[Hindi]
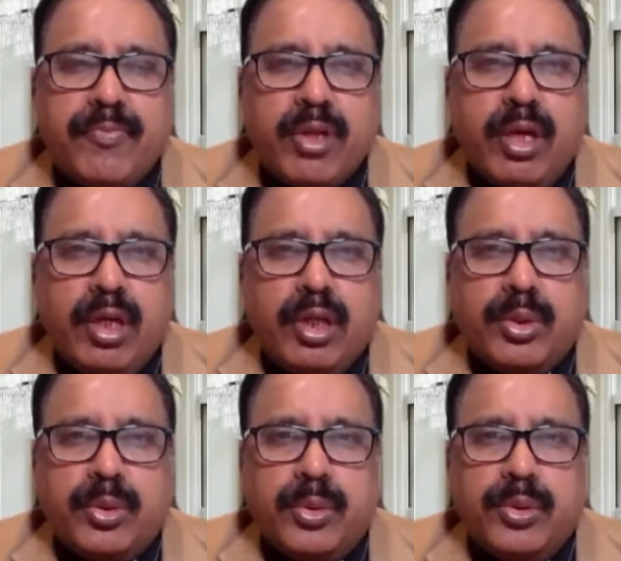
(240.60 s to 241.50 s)
है
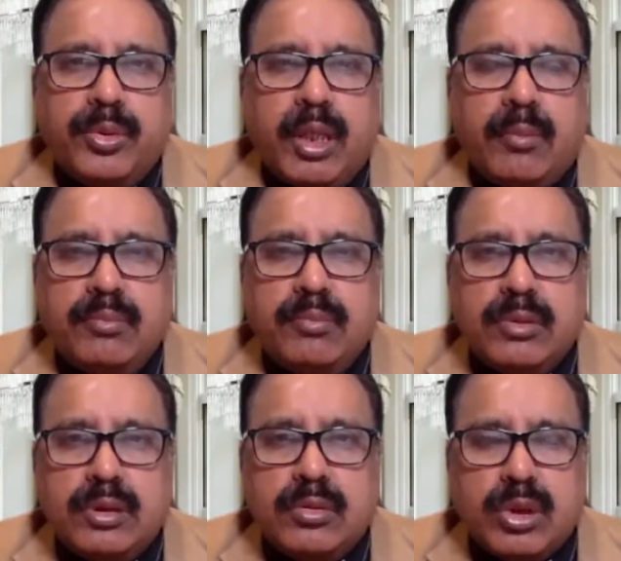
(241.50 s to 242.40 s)
तो हम
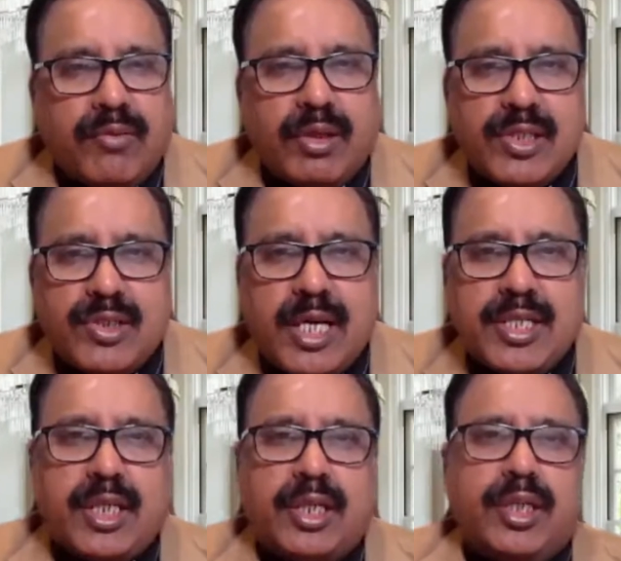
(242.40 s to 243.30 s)
खुदा की
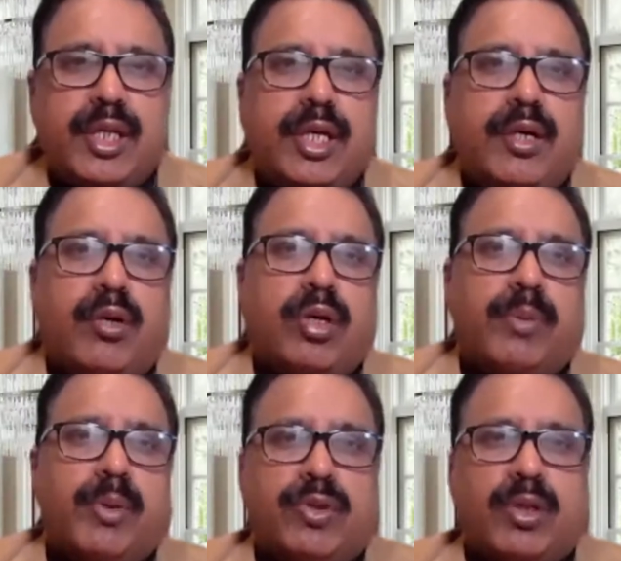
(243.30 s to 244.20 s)
साइश करते हैं
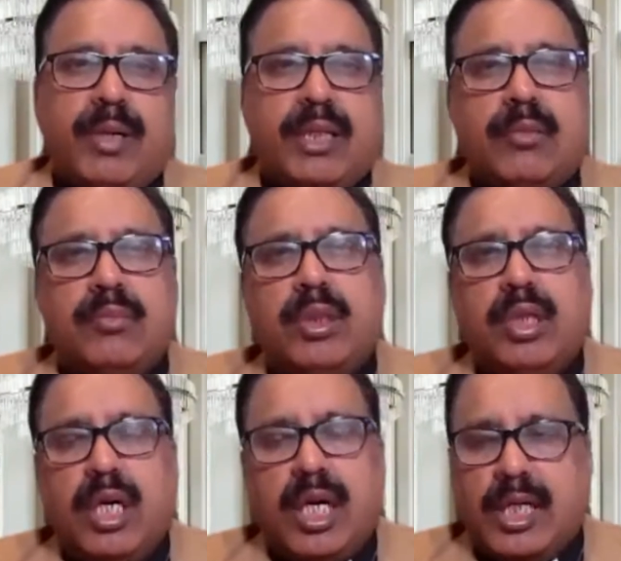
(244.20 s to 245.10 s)
और फिर उसके बाद हम
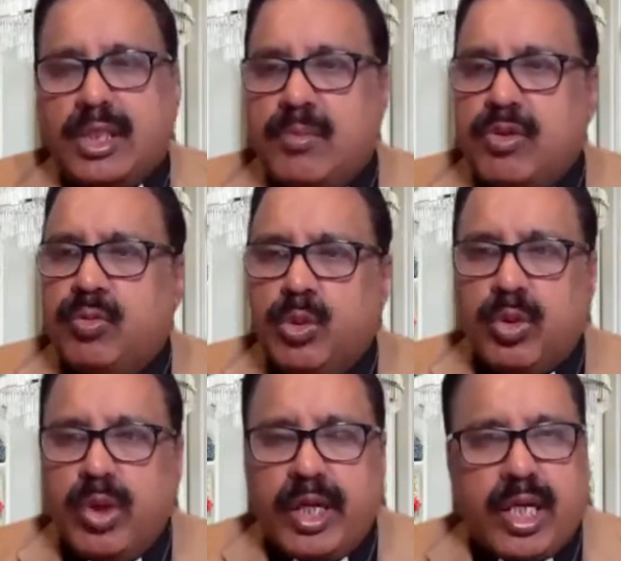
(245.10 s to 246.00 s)
आज के
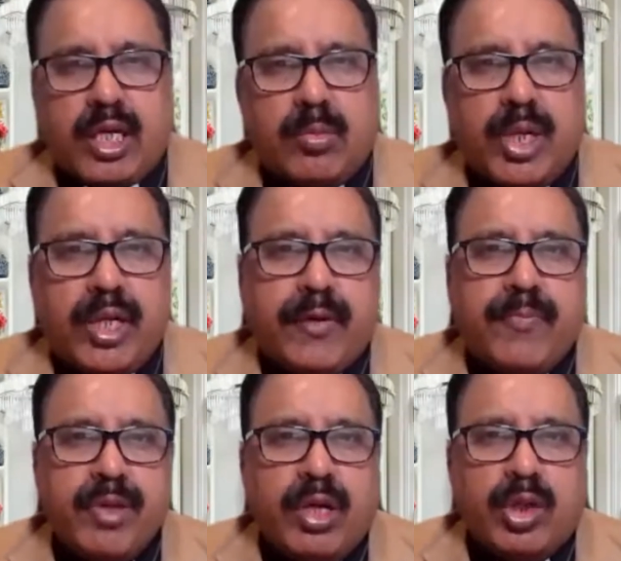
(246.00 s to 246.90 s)
मजमून को लेकर आगे
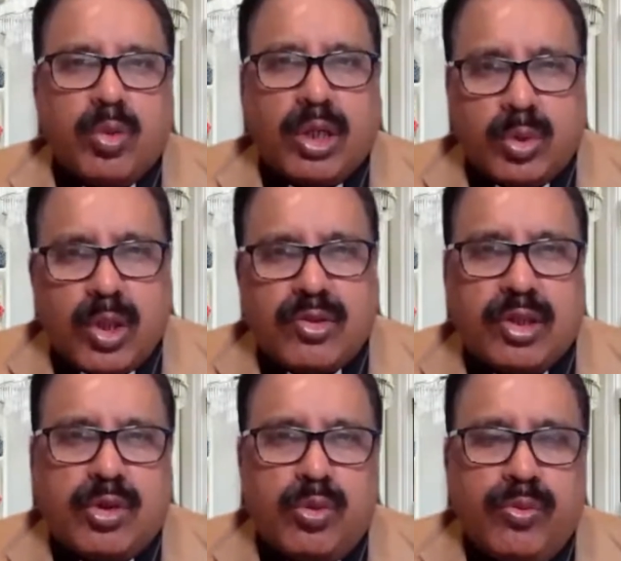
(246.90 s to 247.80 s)
बढ़ेंगे तो आज थोड़ा
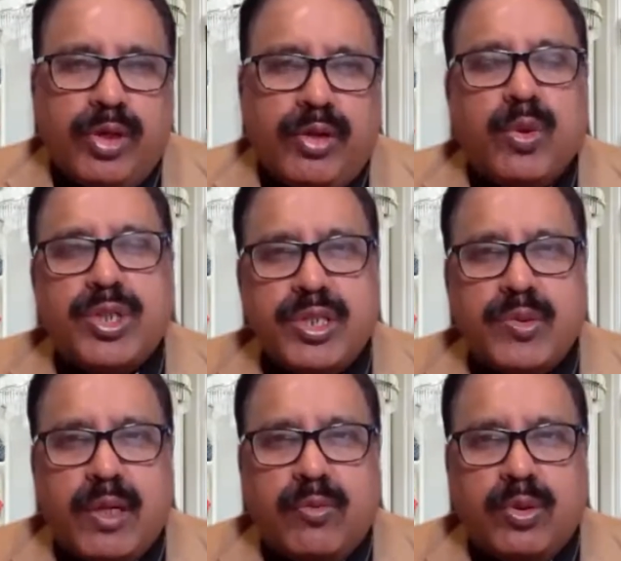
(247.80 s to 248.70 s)
सा
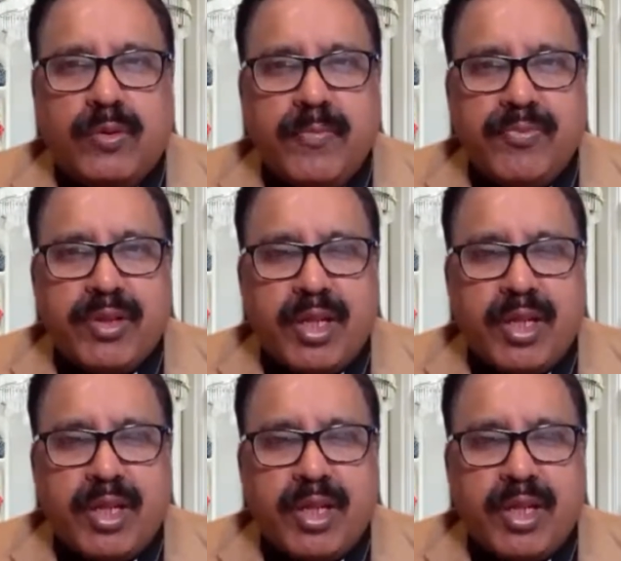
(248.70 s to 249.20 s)
डिवोशन जो है वो